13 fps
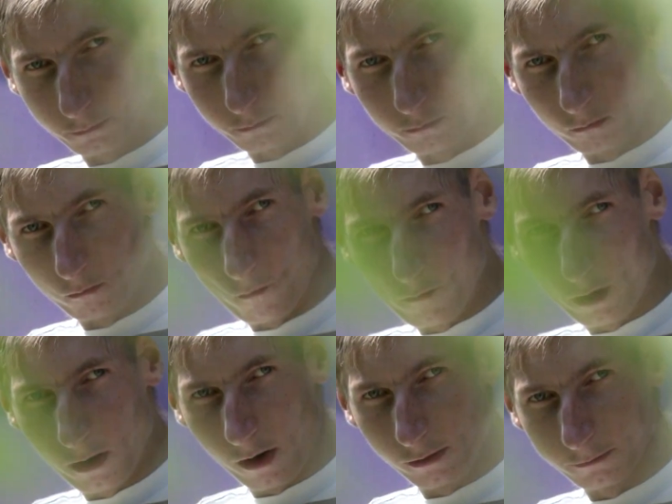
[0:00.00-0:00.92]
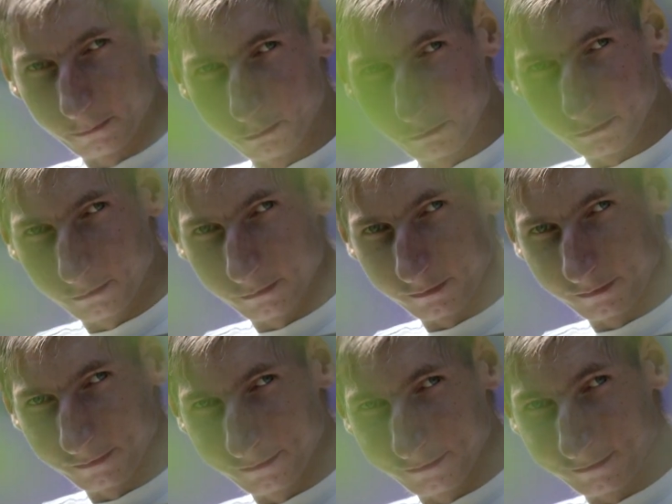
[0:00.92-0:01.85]
Вот и приходится
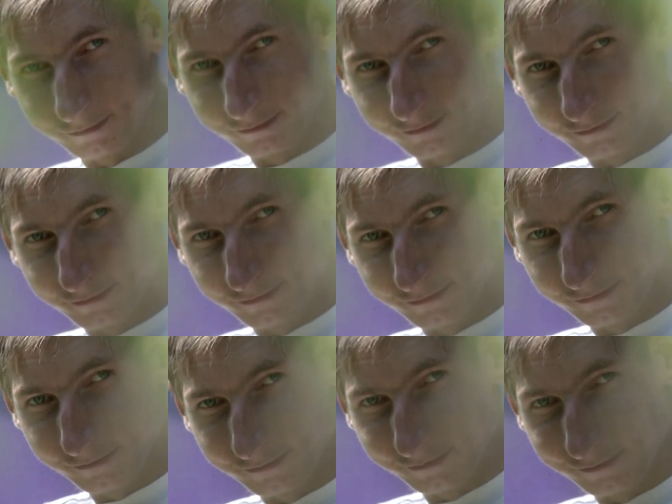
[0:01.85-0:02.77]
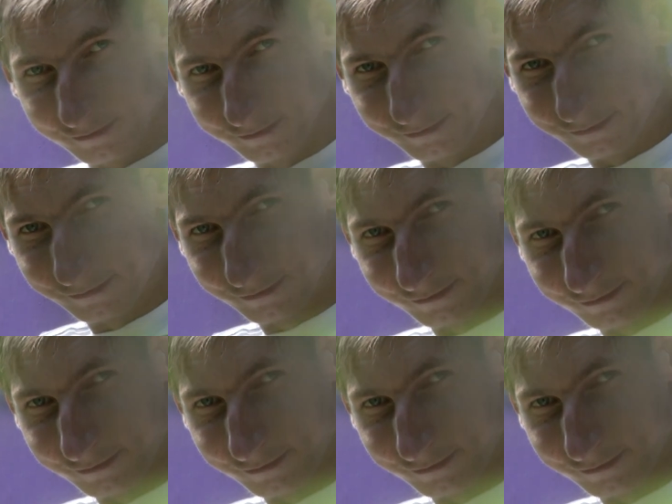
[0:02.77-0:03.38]
почку продавать матери